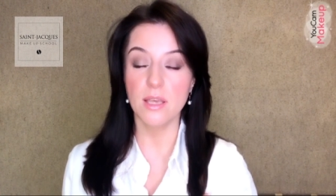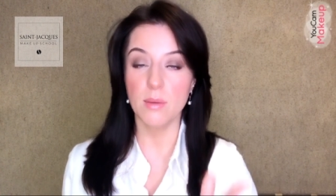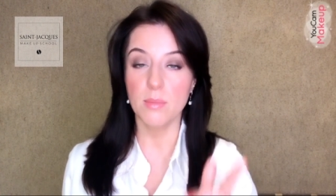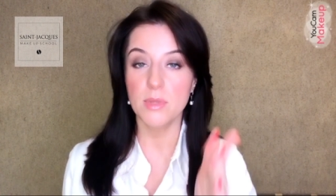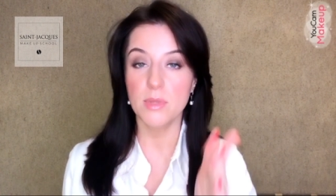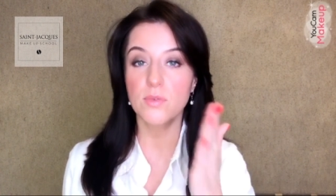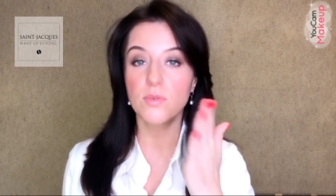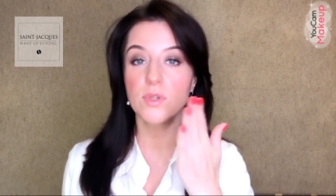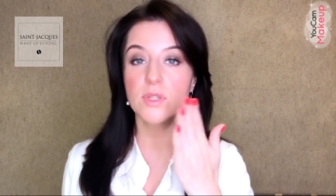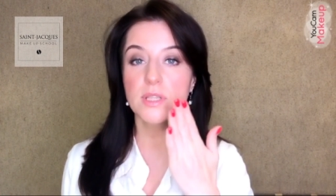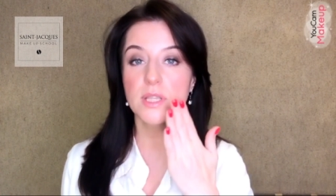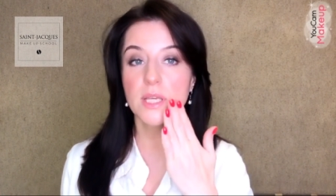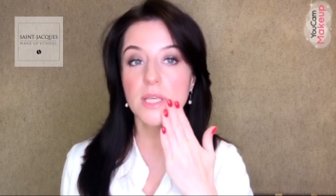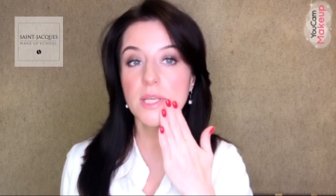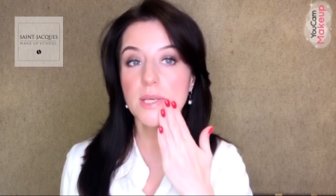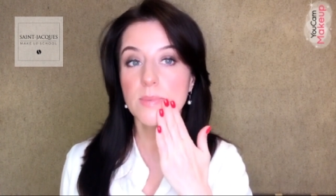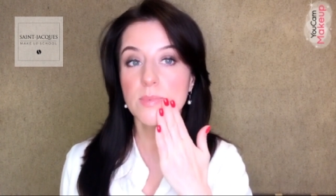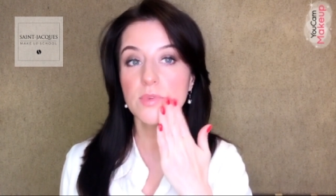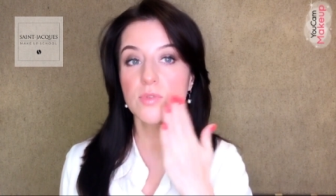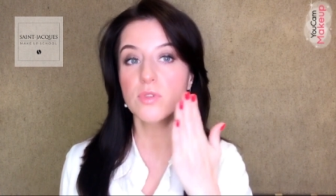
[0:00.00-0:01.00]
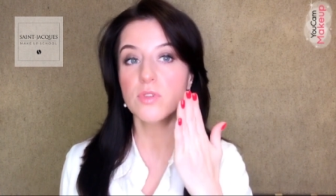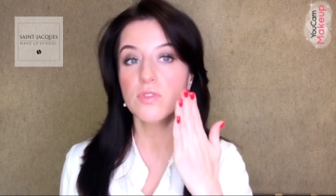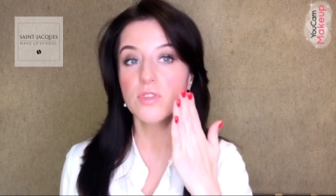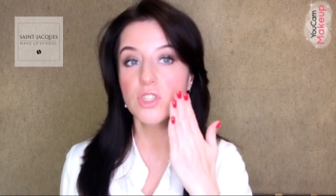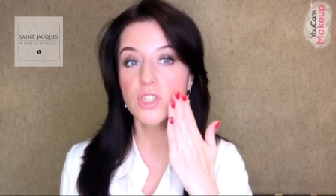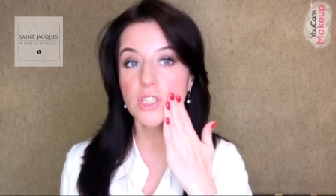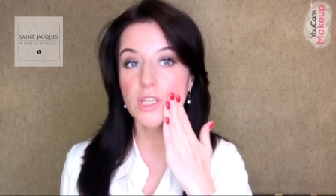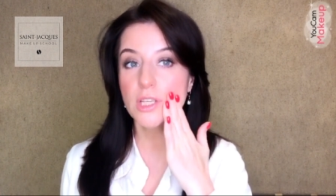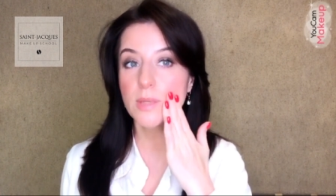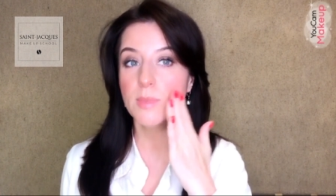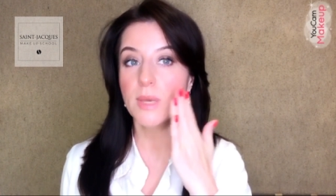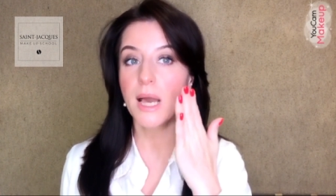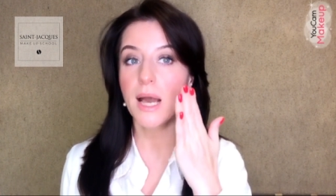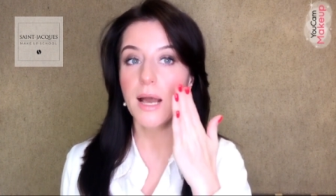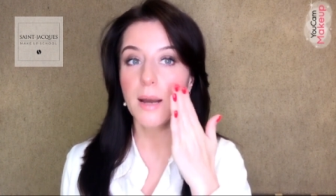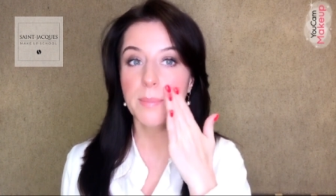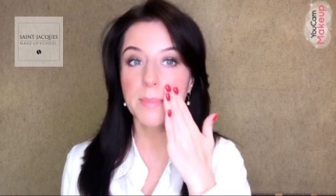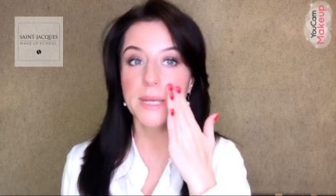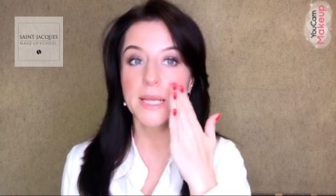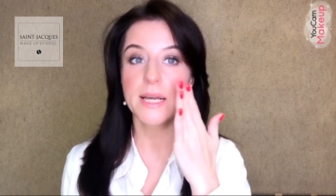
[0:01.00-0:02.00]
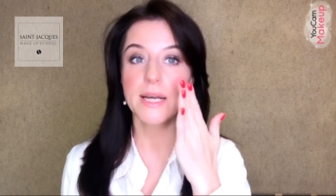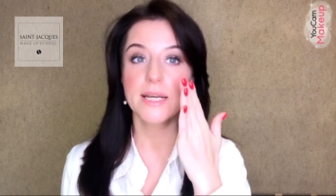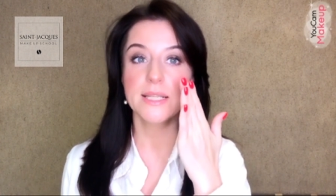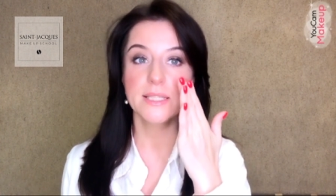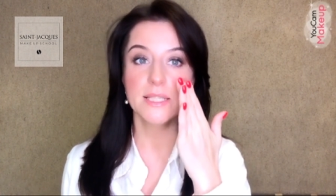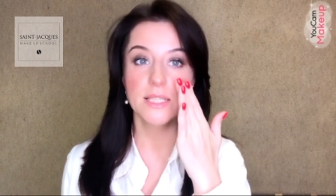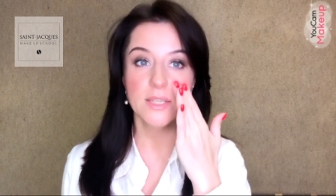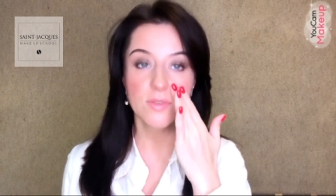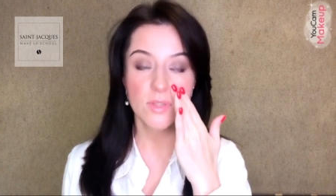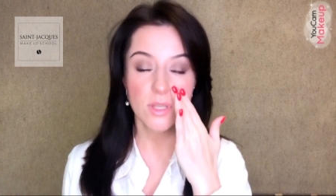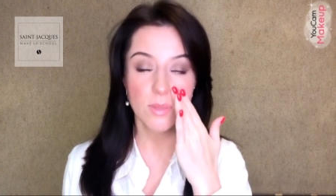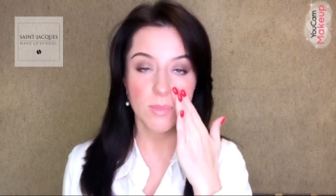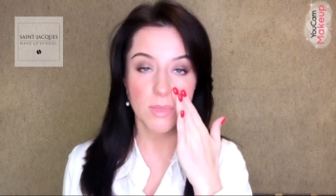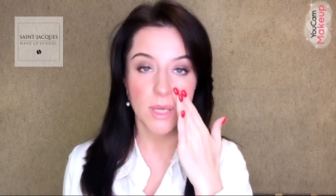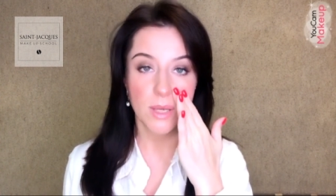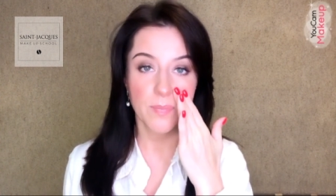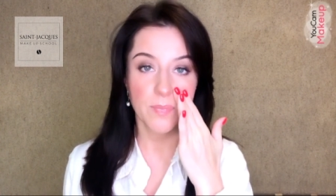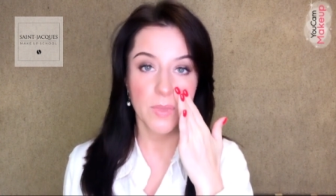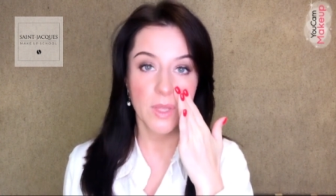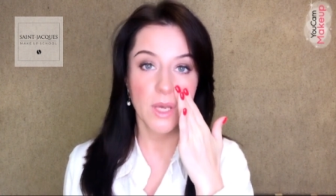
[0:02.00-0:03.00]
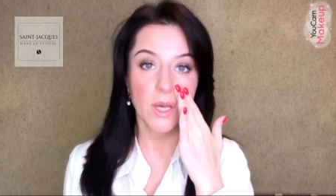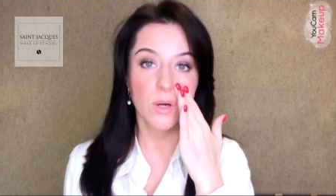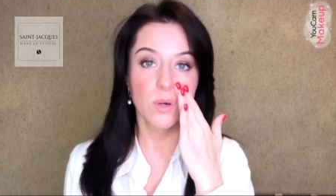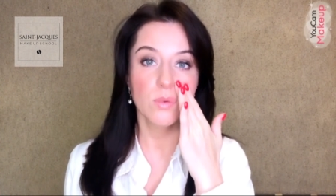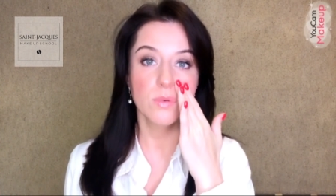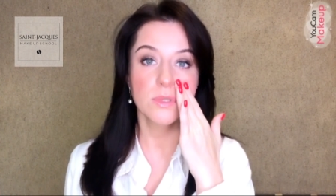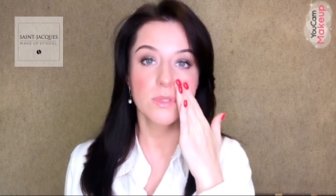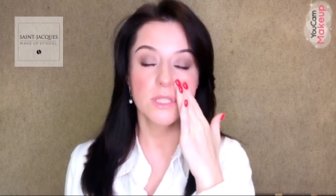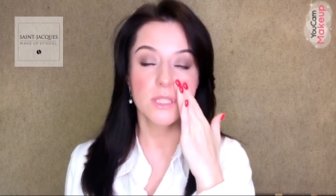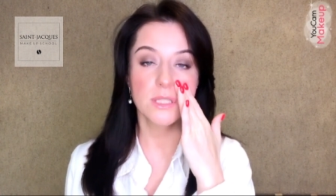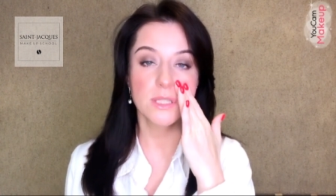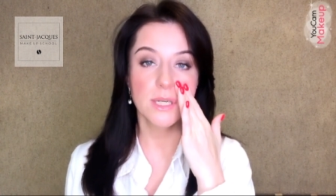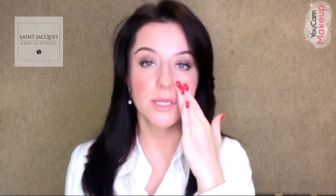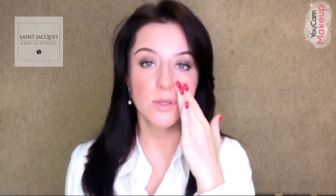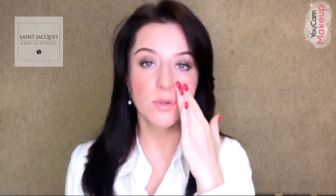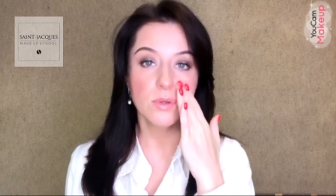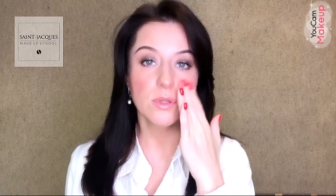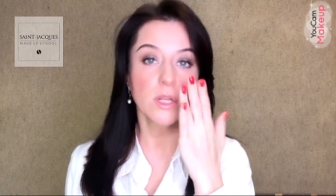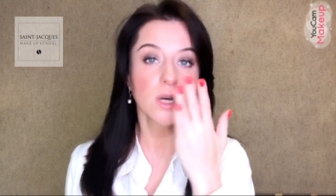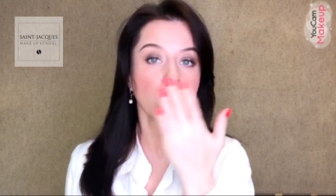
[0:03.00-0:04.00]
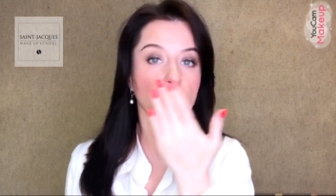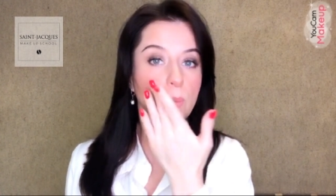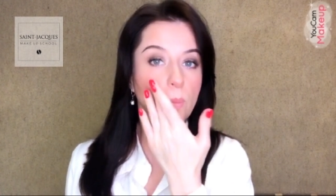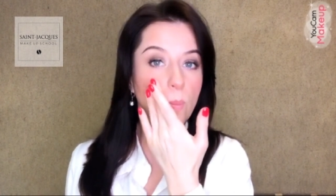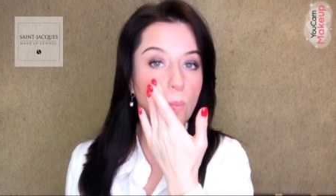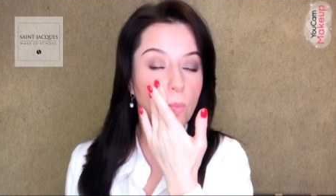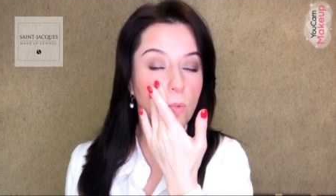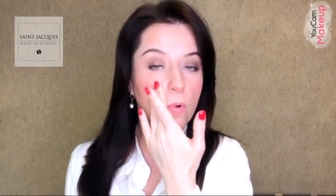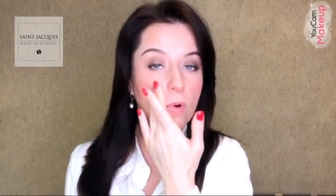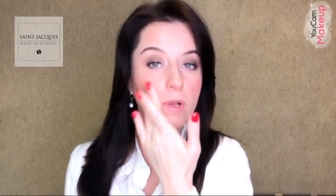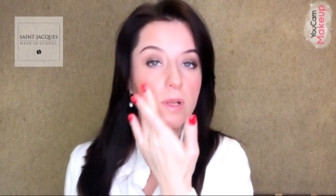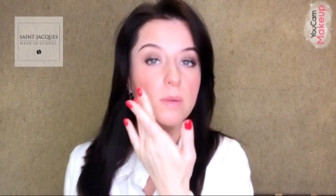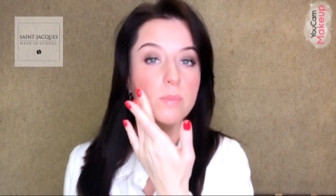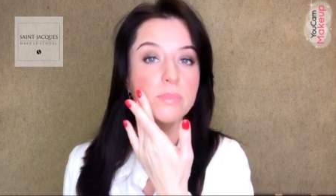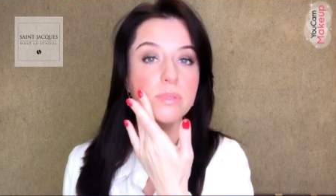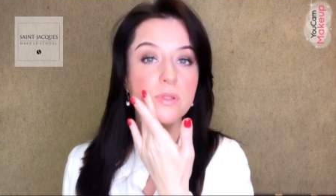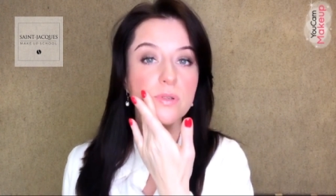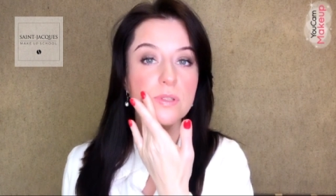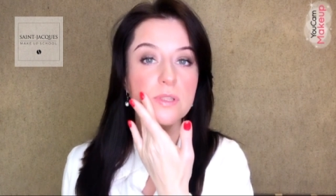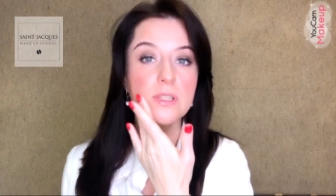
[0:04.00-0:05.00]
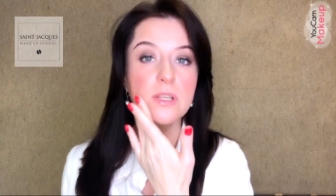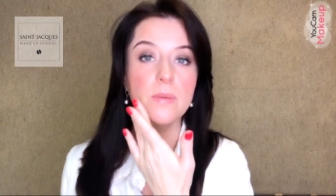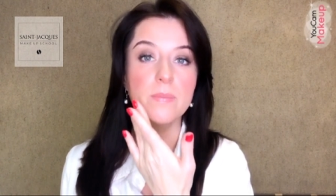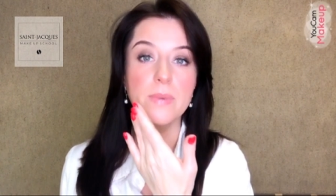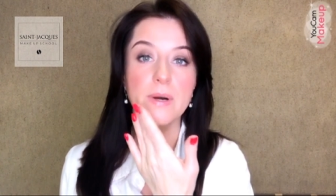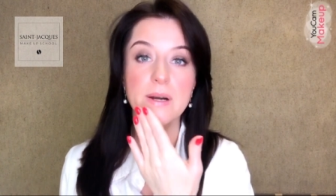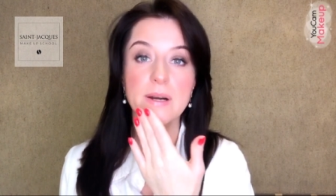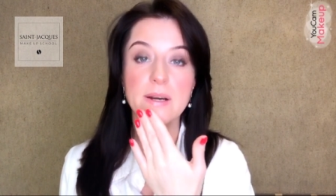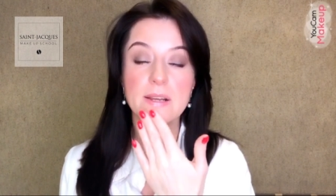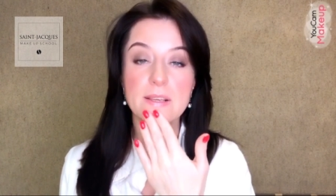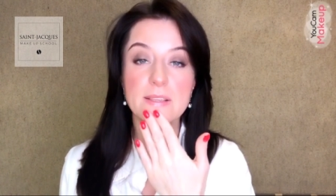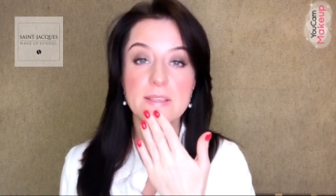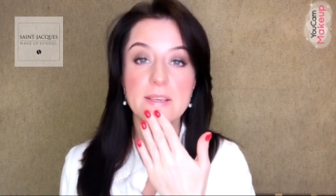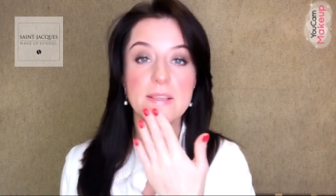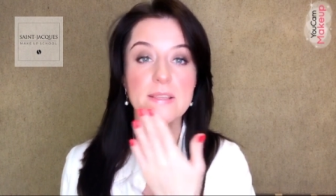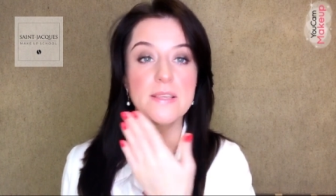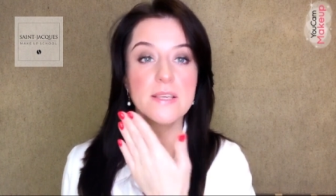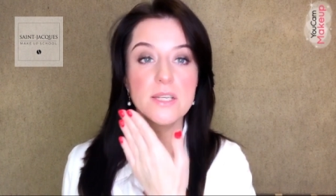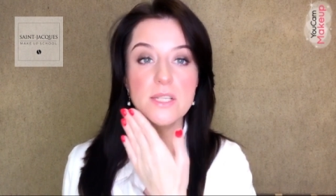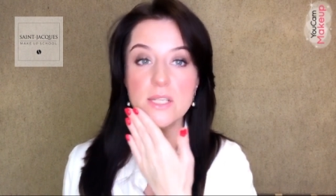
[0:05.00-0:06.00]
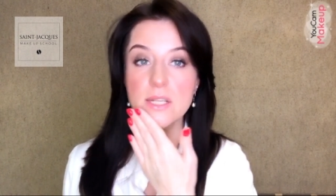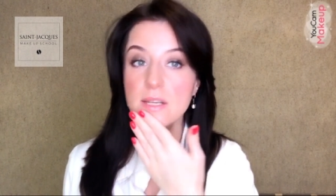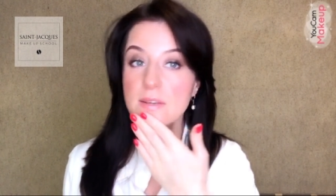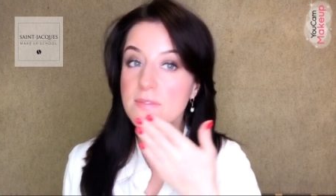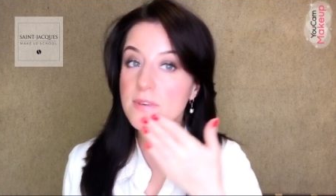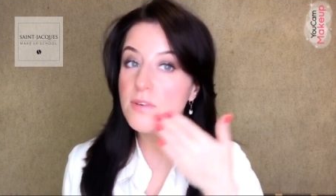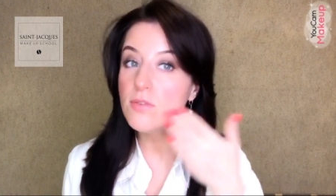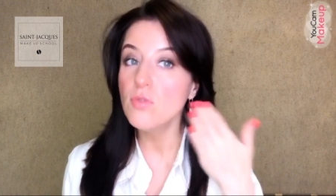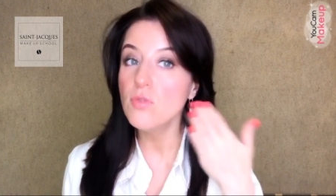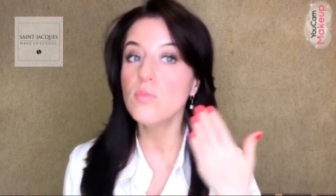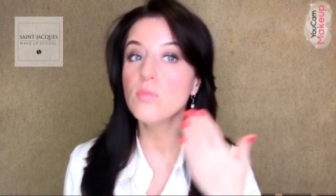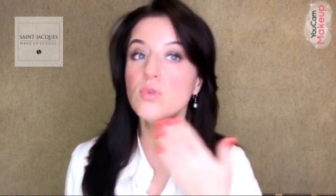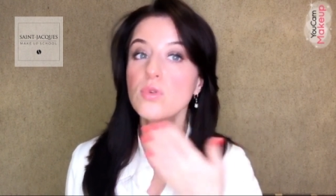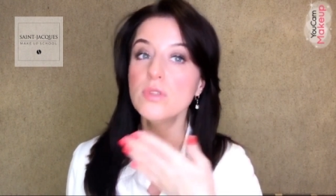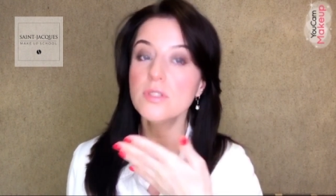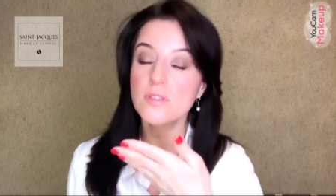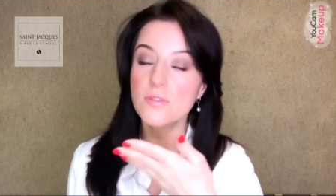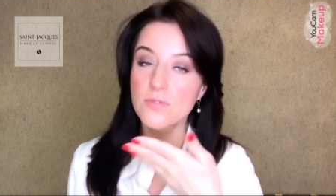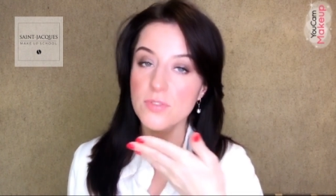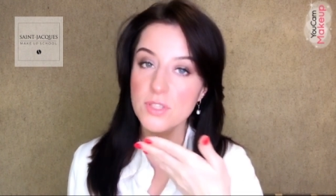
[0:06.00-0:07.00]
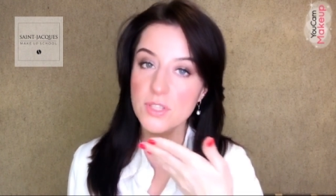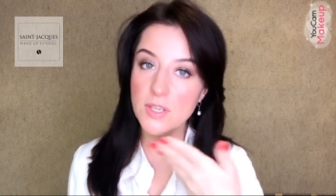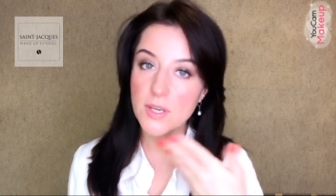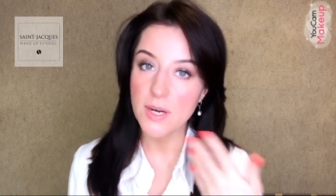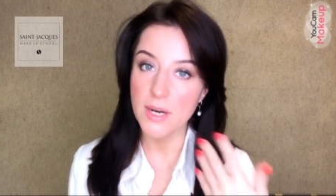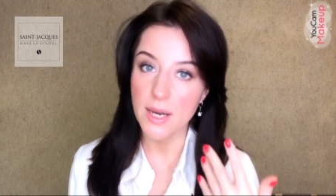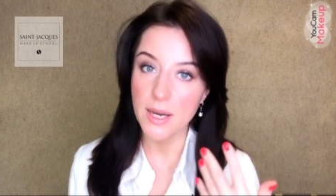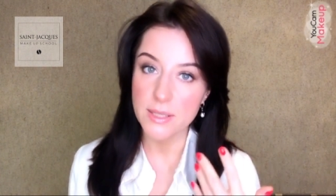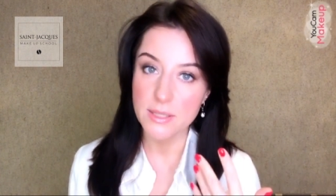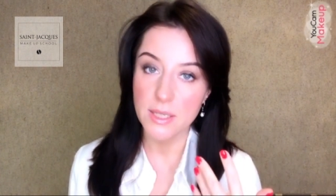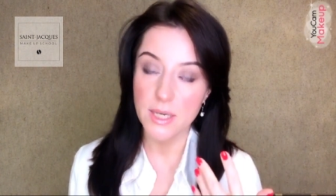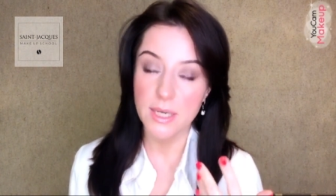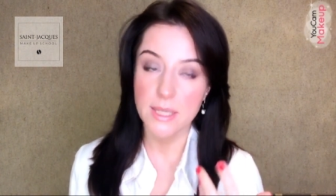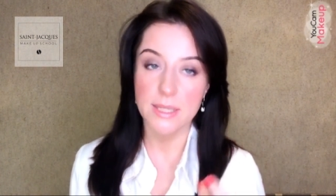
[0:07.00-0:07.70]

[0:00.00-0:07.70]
именно вот такими вот движениями аппликативными, он создает более плотное покрытие, нежели вы его будете втирать.